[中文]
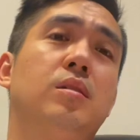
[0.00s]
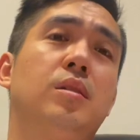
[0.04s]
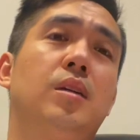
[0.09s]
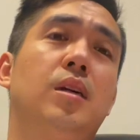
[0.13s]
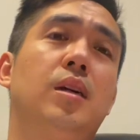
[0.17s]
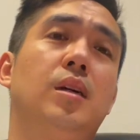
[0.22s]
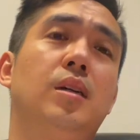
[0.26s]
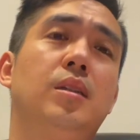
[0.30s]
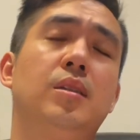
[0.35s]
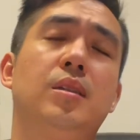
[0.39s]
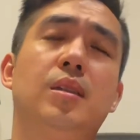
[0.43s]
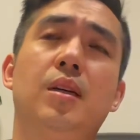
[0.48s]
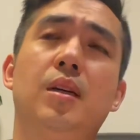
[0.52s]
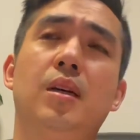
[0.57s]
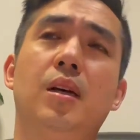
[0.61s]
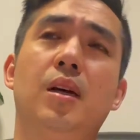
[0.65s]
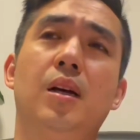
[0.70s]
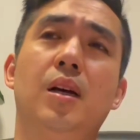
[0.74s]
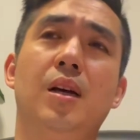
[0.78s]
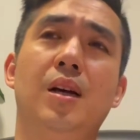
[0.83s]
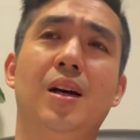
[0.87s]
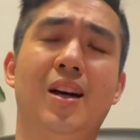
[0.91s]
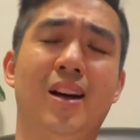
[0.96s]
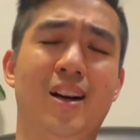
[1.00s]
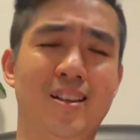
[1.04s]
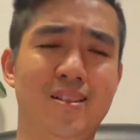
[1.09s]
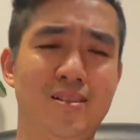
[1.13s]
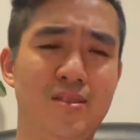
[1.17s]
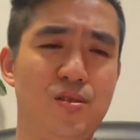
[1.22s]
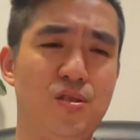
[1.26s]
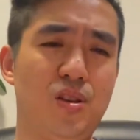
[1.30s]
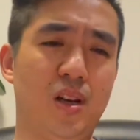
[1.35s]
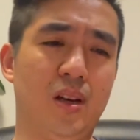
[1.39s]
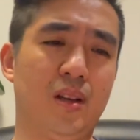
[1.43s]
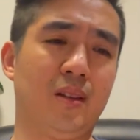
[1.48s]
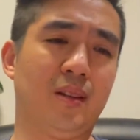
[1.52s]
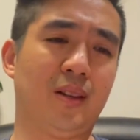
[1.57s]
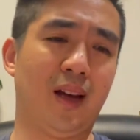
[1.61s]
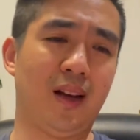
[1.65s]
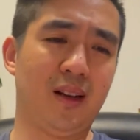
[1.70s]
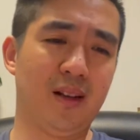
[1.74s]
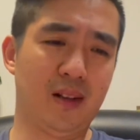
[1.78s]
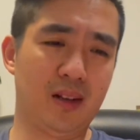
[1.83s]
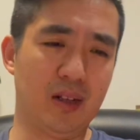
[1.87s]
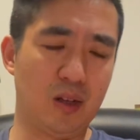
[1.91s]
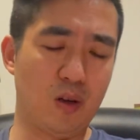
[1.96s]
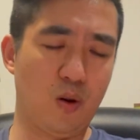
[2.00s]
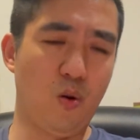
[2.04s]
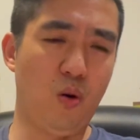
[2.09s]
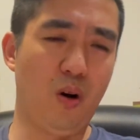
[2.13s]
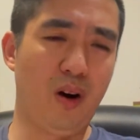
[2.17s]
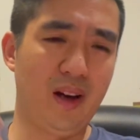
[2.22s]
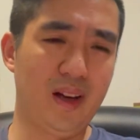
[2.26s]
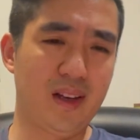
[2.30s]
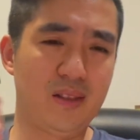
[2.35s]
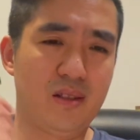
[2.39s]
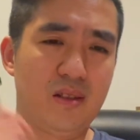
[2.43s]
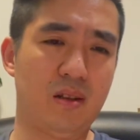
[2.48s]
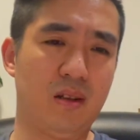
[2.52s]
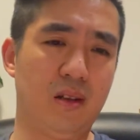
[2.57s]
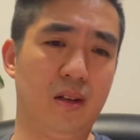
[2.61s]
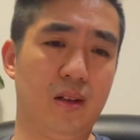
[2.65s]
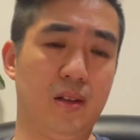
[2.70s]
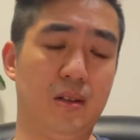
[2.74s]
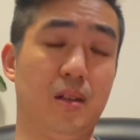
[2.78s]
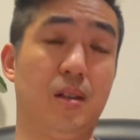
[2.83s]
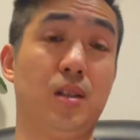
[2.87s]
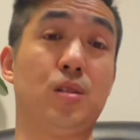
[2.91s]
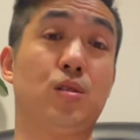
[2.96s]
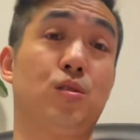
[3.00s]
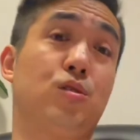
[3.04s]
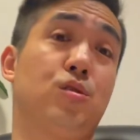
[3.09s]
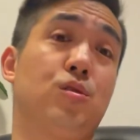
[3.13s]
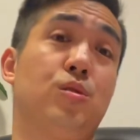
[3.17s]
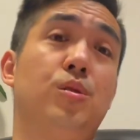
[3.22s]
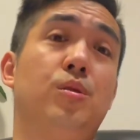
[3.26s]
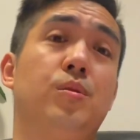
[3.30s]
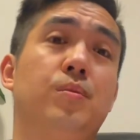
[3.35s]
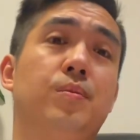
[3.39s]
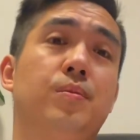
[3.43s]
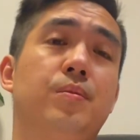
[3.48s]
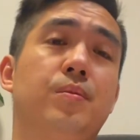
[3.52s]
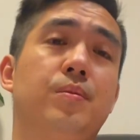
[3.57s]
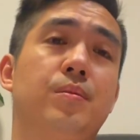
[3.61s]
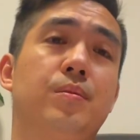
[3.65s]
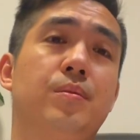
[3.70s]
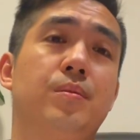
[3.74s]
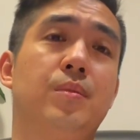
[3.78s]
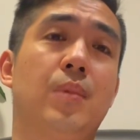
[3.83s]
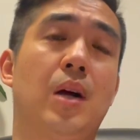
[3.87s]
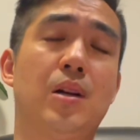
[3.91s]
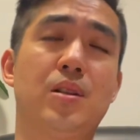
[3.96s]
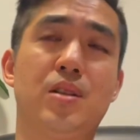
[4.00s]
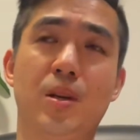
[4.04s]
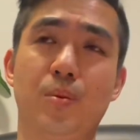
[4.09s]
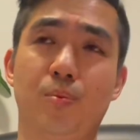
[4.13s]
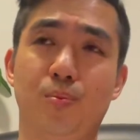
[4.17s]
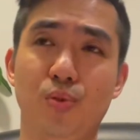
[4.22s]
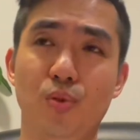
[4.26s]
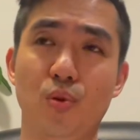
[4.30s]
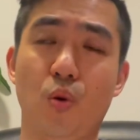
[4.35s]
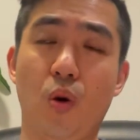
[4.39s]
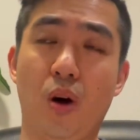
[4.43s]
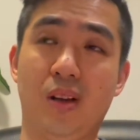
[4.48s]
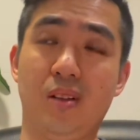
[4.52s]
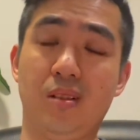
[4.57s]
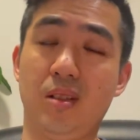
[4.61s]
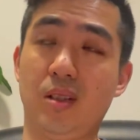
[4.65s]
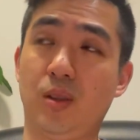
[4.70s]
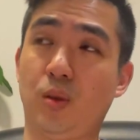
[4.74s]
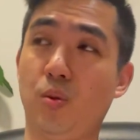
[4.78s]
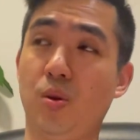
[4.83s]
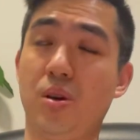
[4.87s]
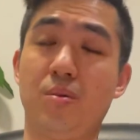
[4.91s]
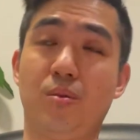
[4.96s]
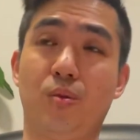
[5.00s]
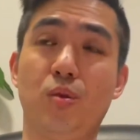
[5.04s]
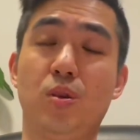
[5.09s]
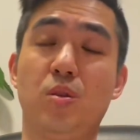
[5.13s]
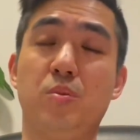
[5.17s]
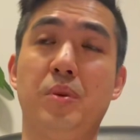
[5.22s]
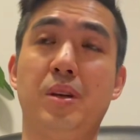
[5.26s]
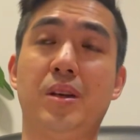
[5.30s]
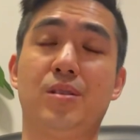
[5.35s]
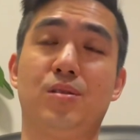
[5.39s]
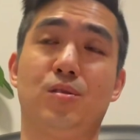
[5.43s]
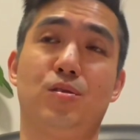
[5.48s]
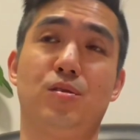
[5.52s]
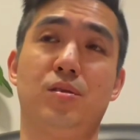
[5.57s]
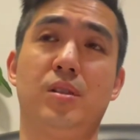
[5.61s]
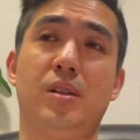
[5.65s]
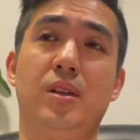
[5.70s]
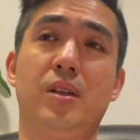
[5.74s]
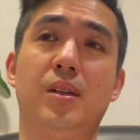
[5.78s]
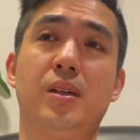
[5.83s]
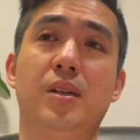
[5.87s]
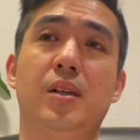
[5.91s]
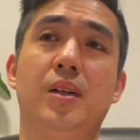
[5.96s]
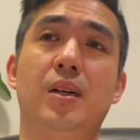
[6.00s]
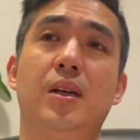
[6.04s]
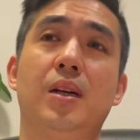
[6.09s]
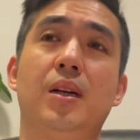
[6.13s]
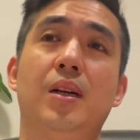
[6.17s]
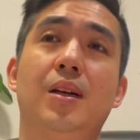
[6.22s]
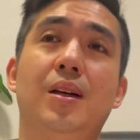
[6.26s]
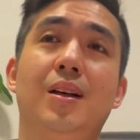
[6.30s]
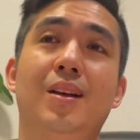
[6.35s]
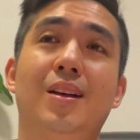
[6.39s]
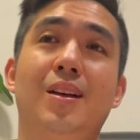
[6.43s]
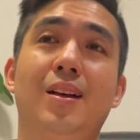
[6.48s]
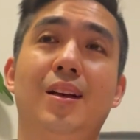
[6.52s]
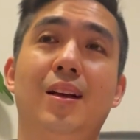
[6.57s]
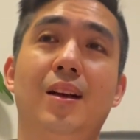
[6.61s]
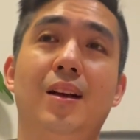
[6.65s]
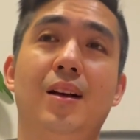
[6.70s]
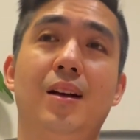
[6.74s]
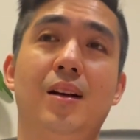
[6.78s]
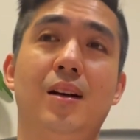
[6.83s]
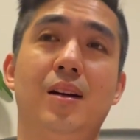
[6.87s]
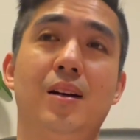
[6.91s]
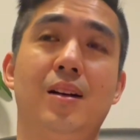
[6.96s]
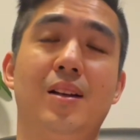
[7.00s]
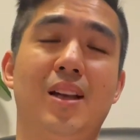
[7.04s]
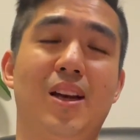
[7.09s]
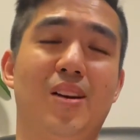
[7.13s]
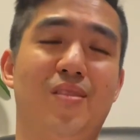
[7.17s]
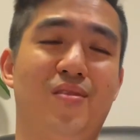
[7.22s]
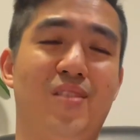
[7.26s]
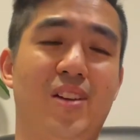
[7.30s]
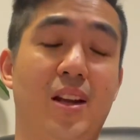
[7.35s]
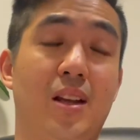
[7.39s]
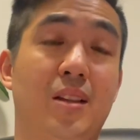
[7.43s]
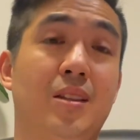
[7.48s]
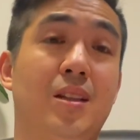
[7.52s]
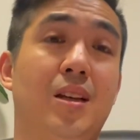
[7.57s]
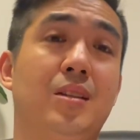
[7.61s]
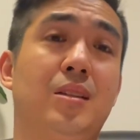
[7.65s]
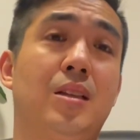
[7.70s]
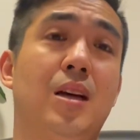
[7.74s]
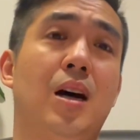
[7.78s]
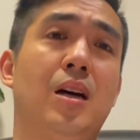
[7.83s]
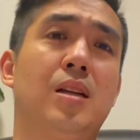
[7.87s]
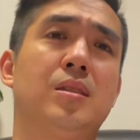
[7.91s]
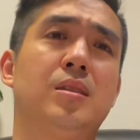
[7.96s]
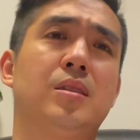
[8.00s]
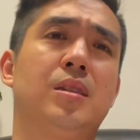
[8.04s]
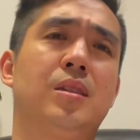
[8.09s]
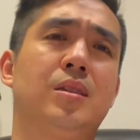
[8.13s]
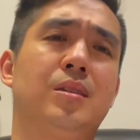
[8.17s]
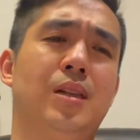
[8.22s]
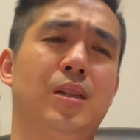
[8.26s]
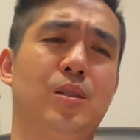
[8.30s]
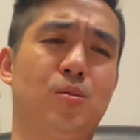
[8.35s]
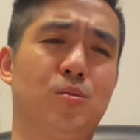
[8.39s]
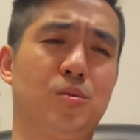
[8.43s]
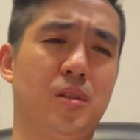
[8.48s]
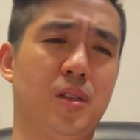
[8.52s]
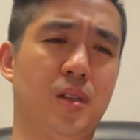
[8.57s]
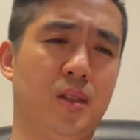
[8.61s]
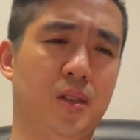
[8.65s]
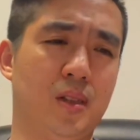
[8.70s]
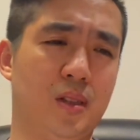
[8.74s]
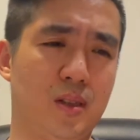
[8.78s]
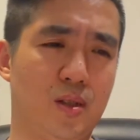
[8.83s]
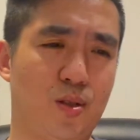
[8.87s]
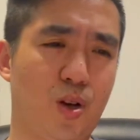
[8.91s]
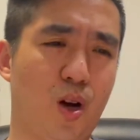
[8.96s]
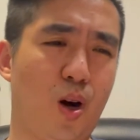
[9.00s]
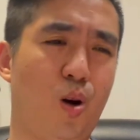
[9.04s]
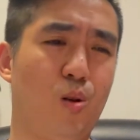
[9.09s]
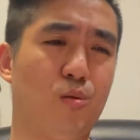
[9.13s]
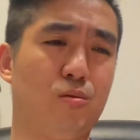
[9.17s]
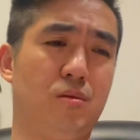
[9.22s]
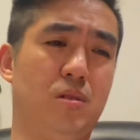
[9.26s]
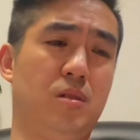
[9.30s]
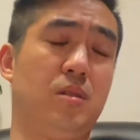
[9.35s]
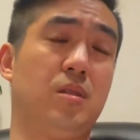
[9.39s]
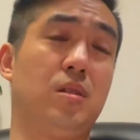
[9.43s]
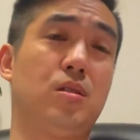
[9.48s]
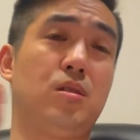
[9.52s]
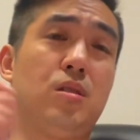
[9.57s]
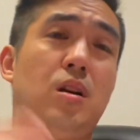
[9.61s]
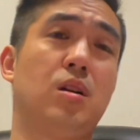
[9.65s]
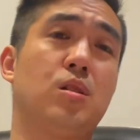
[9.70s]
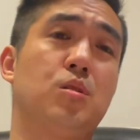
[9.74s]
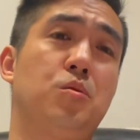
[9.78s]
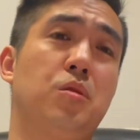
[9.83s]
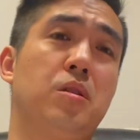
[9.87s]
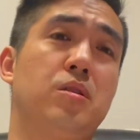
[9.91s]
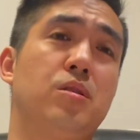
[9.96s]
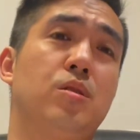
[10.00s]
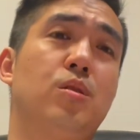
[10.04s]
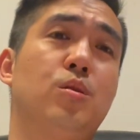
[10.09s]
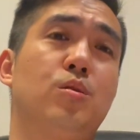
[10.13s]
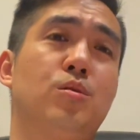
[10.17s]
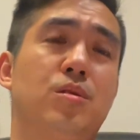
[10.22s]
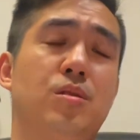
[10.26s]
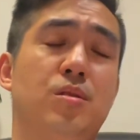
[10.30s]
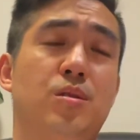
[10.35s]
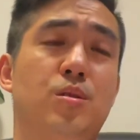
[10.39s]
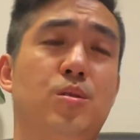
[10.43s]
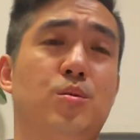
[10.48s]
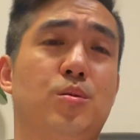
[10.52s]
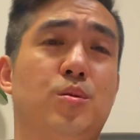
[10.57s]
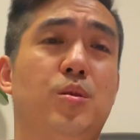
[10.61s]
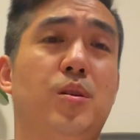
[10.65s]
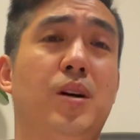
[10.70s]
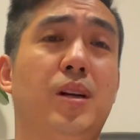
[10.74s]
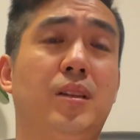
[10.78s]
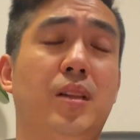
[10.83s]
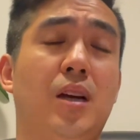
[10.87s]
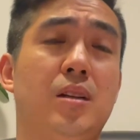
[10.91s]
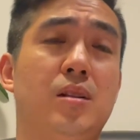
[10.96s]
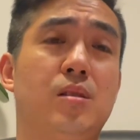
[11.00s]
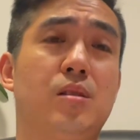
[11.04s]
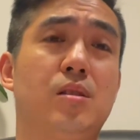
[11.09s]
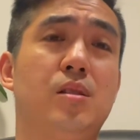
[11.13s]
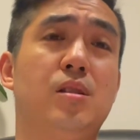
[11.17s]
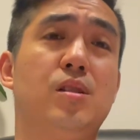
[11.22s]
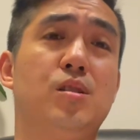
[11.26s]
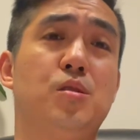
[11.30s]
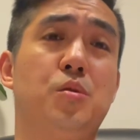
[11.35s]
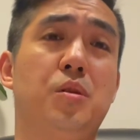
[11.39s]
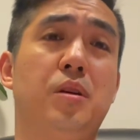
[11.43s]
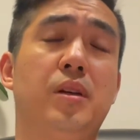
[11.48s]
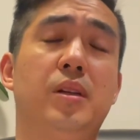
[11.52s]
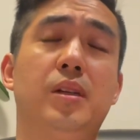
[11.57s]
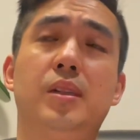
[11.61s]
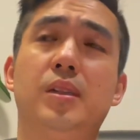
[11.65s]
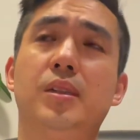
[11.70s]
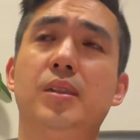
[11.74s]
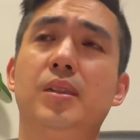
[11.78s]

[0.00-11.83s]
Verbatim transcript: 啊，很简单、很快捷、很实用，而且不管你对对面是这个呃 l a f e l Nadal 啊那种这个超级的上旋球，甚至有时候还带着侧旋啊，